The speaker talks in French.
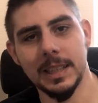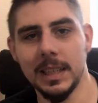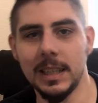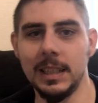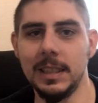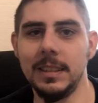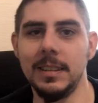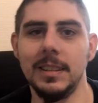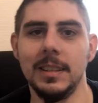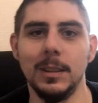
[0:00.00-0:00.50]

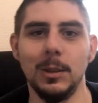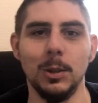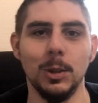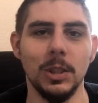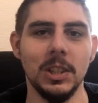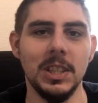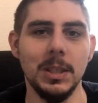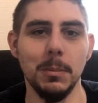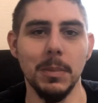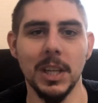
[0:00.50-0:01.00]
qualité de
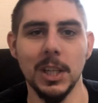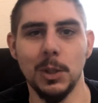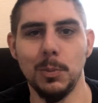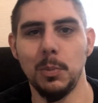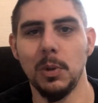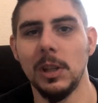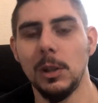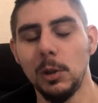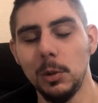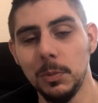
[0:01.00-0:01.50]
l'image,
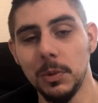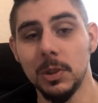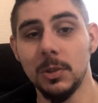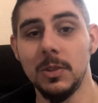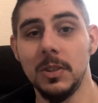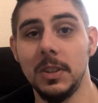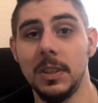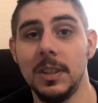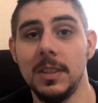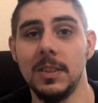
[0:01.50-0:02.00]
pour la
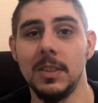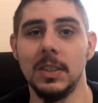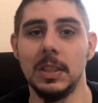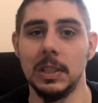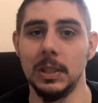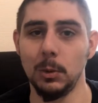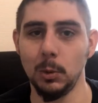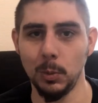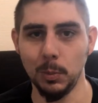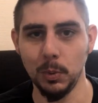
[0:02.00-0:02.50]
luminosité si
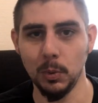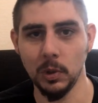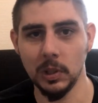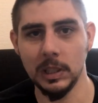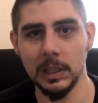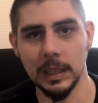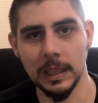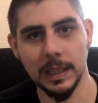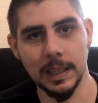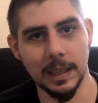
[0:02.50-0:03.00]
c'est trop
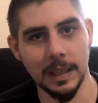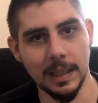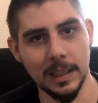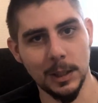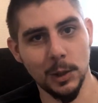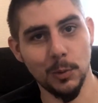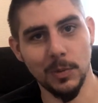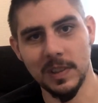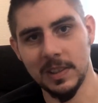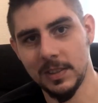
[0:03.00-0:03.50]
pourri.
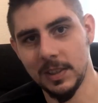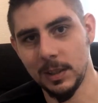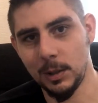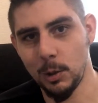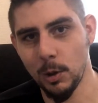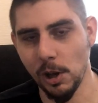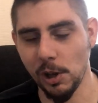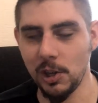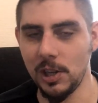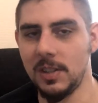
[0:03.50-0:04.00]
Je vais essayer de
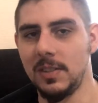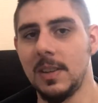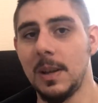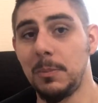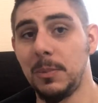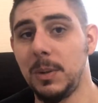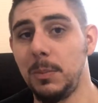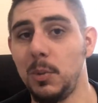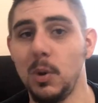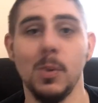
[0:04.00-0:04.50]
corriger ça
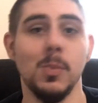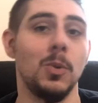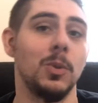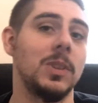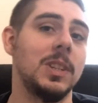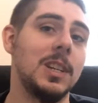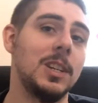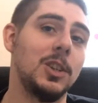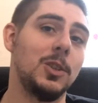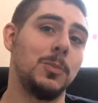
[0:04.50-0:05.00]
un petit peu au
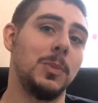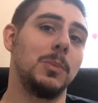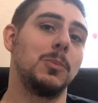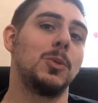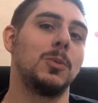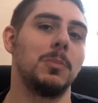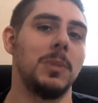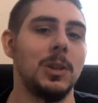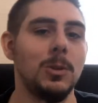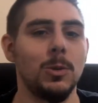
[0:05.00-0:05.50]
montage, mais
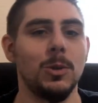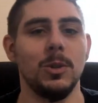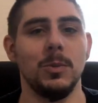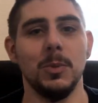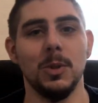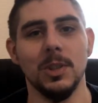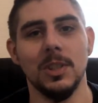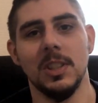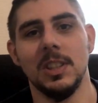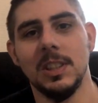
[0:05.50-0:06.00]
bon
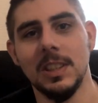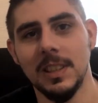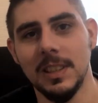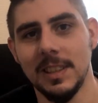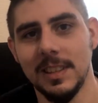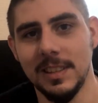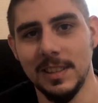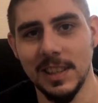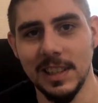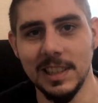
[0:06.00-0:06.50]
malheureusement
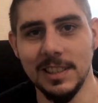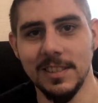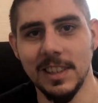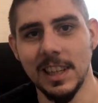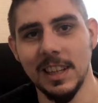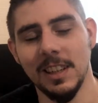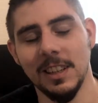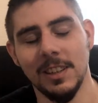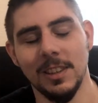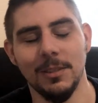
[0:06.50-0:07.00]
c'est
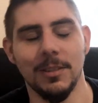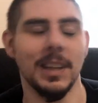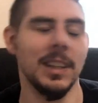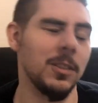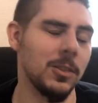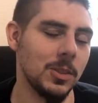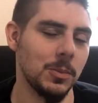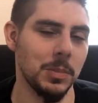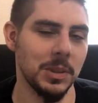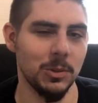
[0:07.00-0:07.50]
l'hiver. Enfin
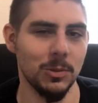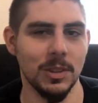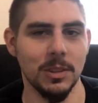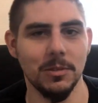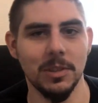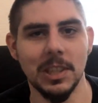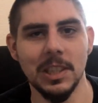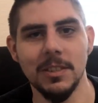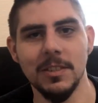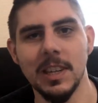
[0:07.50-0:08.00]
non, c'est pas tout à
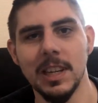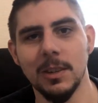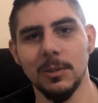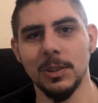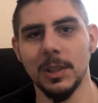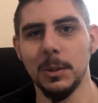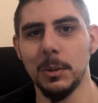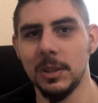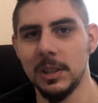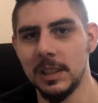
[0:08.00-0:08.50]
fait l'hiver,
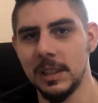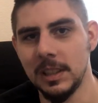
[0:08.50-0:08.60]
on est,